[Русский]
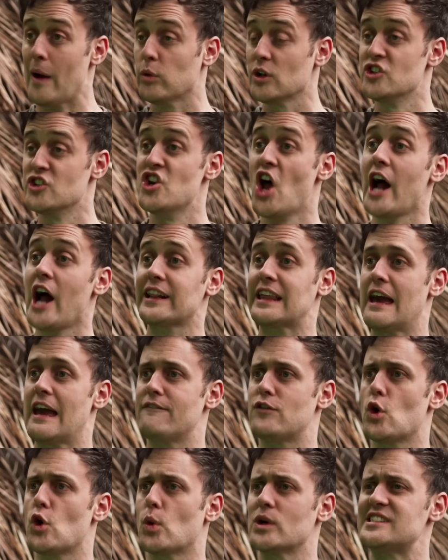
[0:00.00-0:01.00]
не собирайся
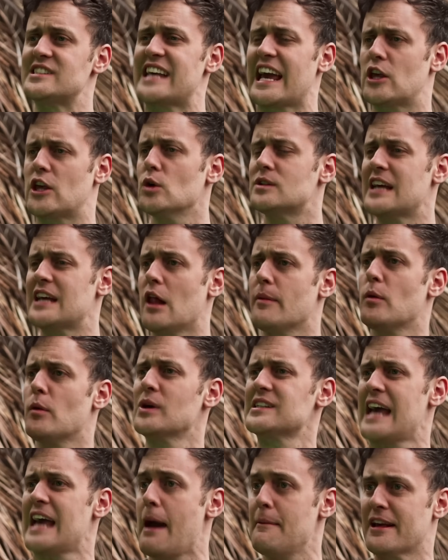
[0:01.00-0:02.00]
сейчас годить! Ты
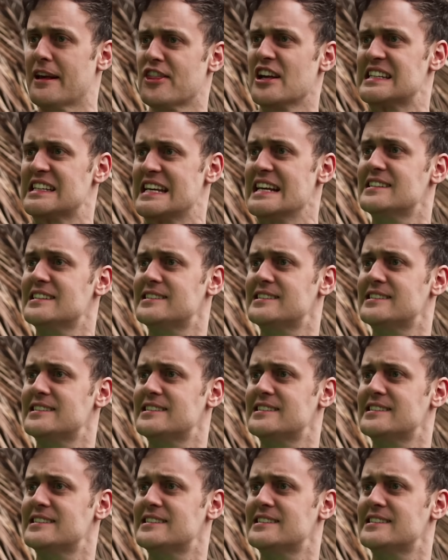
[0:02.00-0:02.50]
немедленно объясни мне, что